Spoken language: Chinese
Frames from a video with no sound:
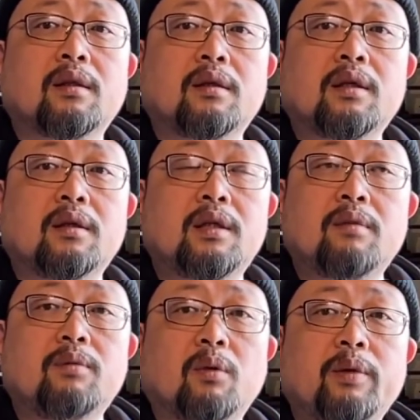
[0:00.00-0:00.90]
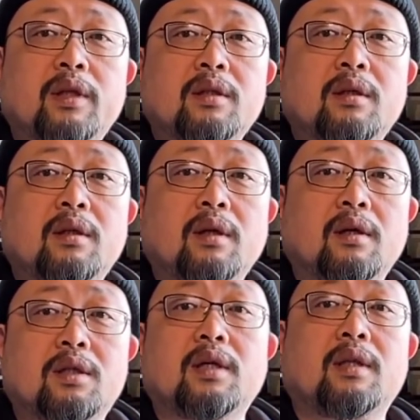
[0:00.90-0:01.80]
这这牛逼的经济体，
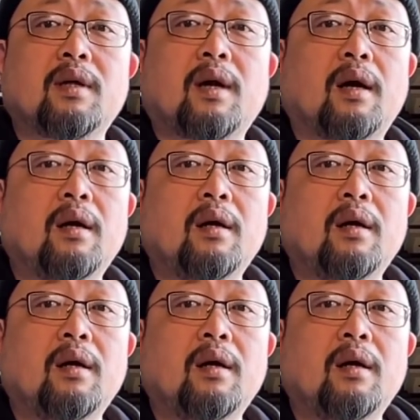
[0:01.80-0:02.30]
世界第二，